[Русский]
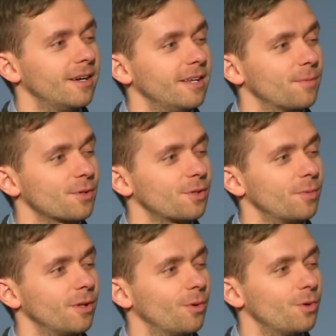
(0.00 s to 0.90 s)
И просто
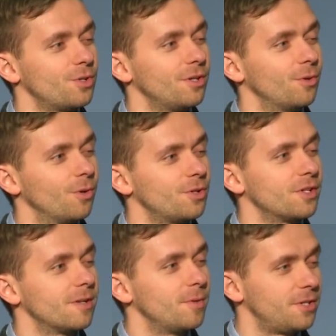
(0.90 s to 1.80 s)
было очень-очень
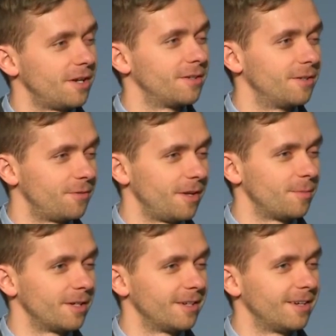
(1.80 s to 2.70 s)
замечательное время.